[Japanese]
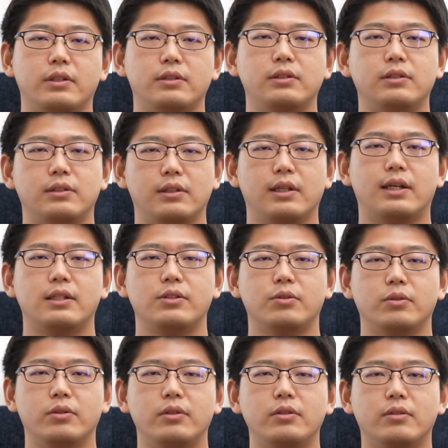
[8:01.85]
くる感情
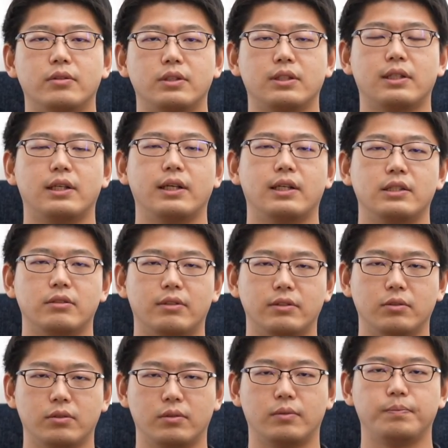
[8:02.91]
というのをしっかり味わう
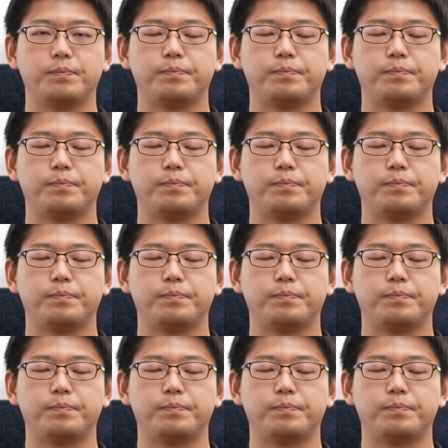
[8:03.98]
こと